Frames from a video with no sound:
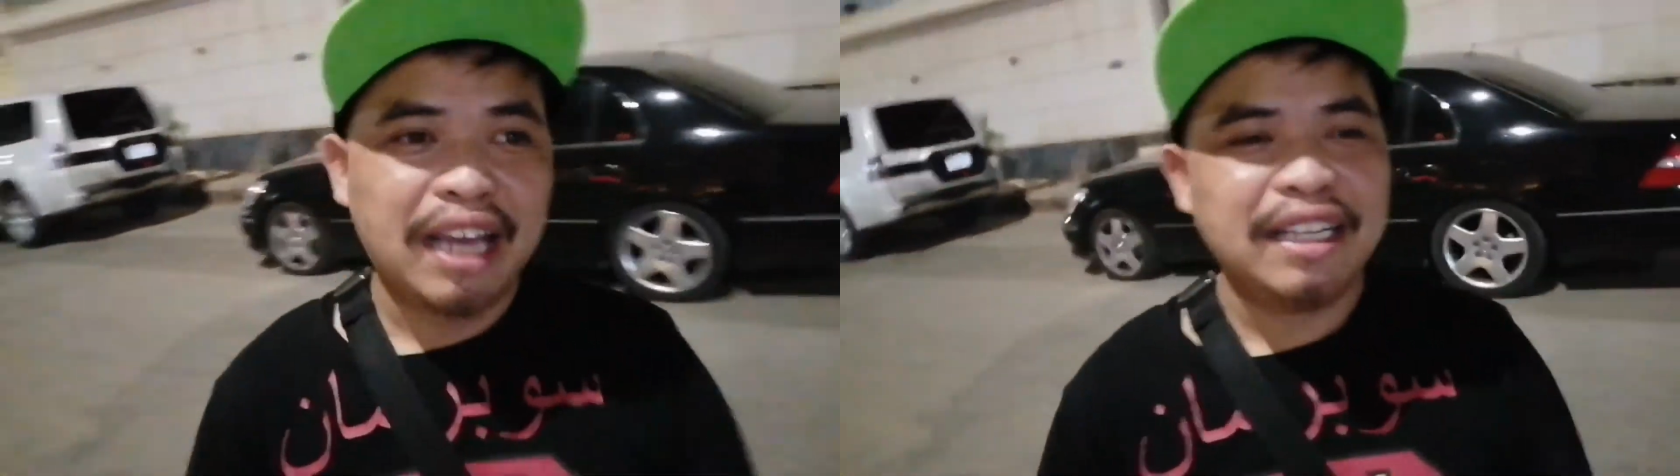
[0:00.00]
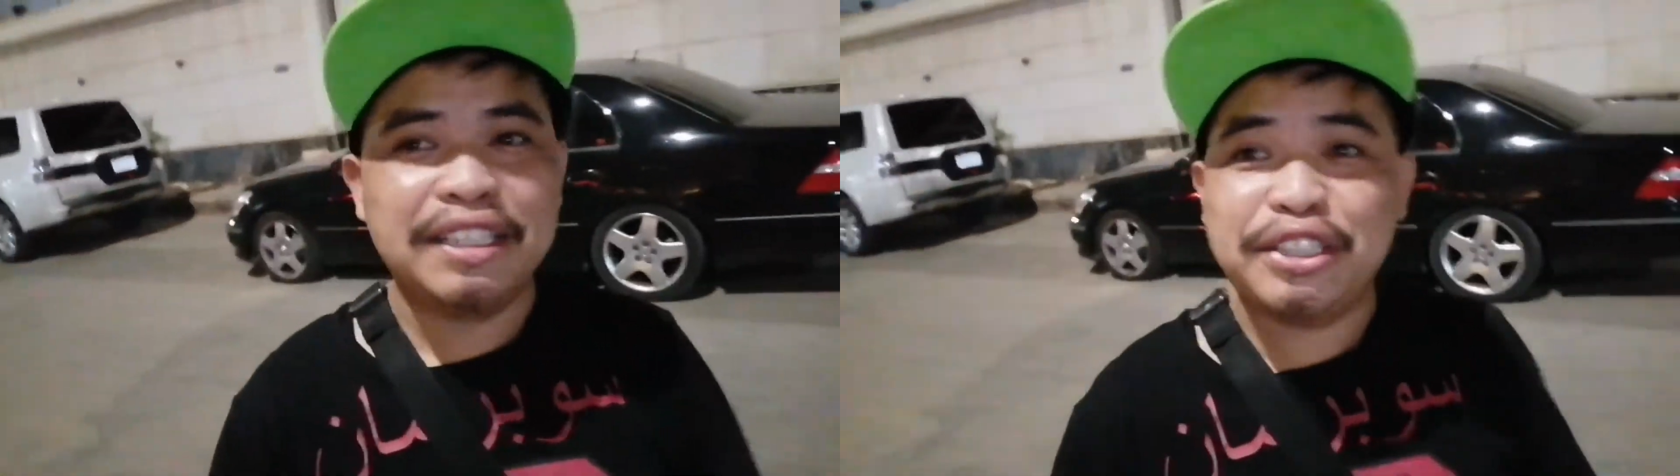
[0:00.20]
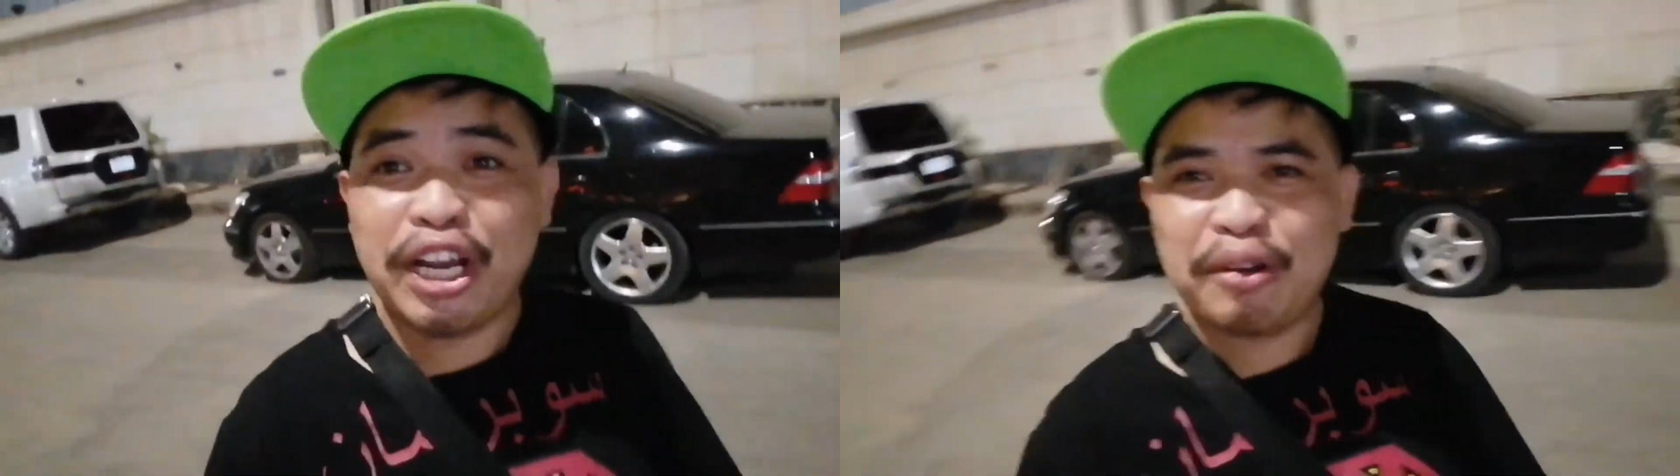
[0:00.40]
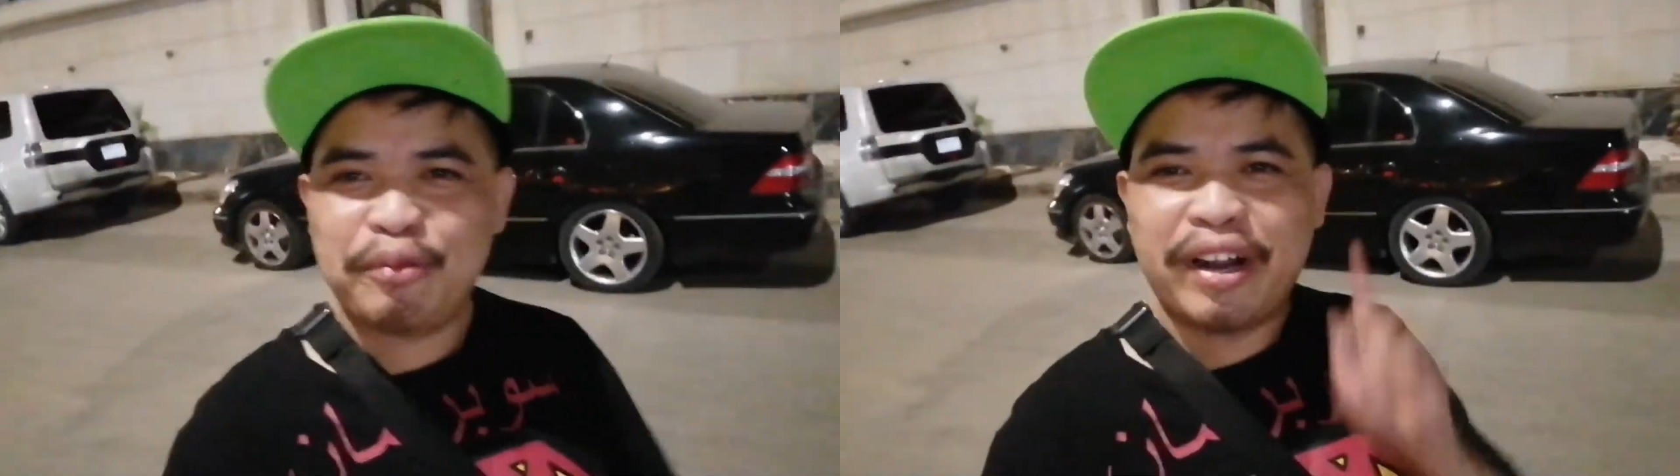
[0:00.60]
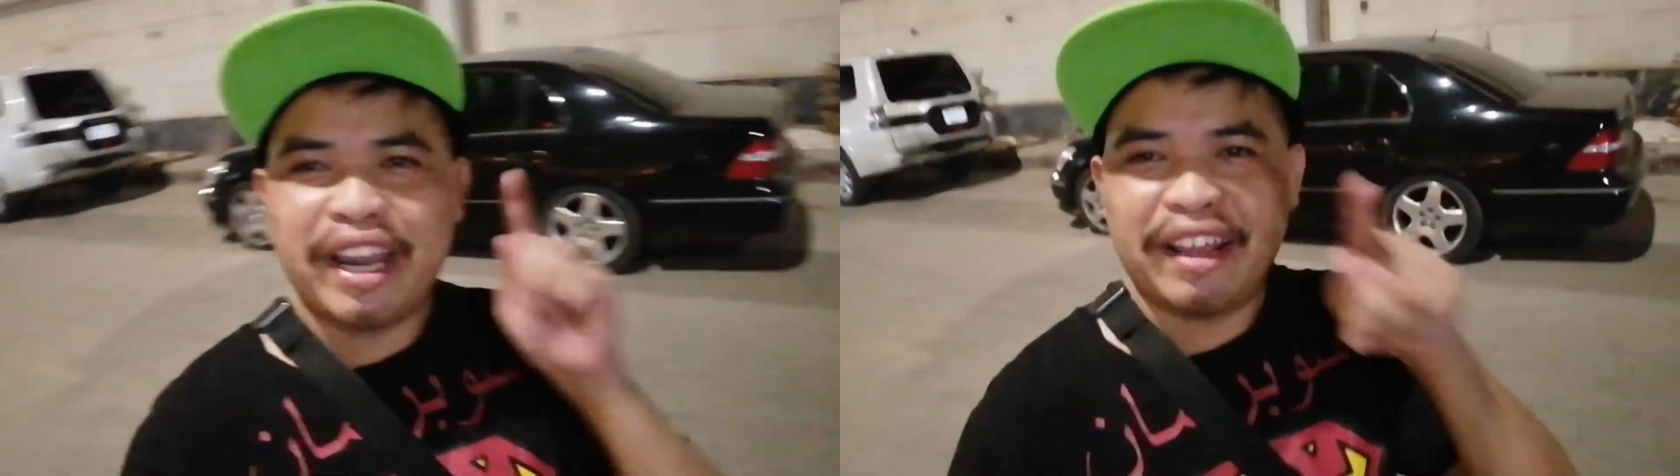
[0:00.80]
nga ni Jack
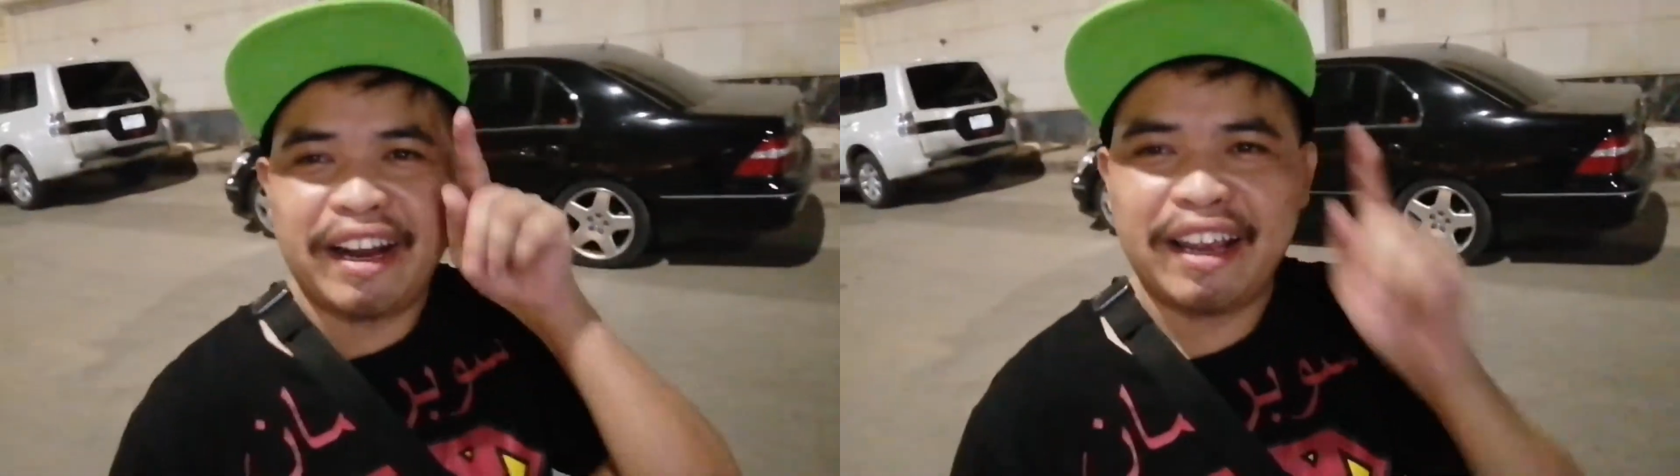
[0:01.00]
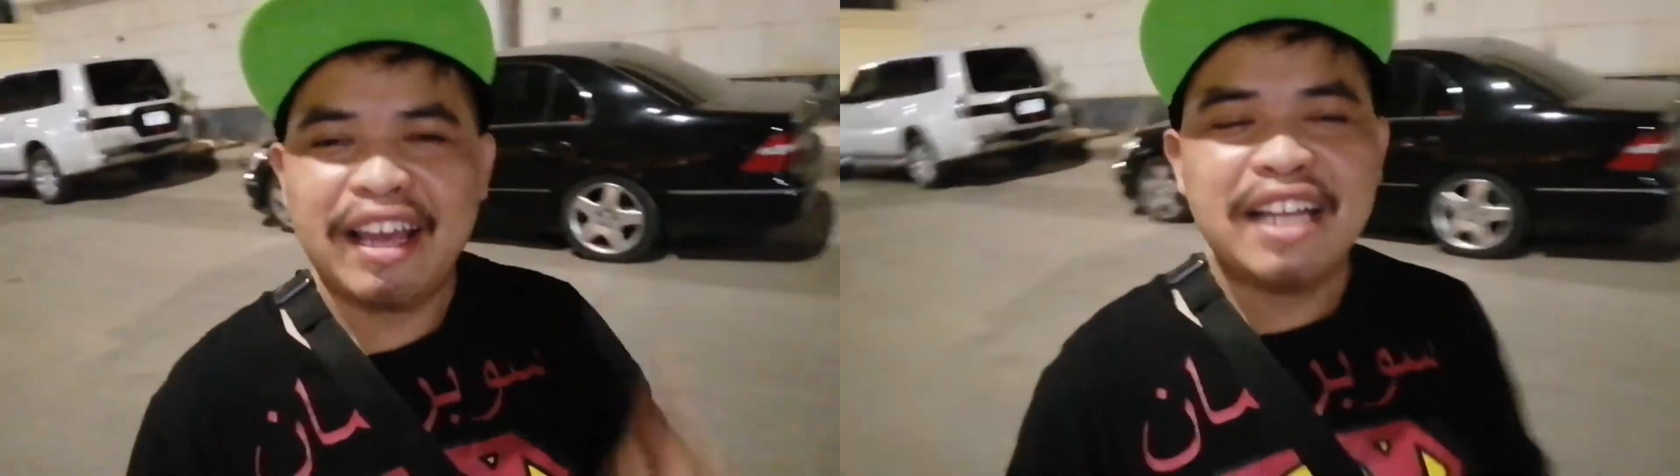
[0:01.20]
Brekerek,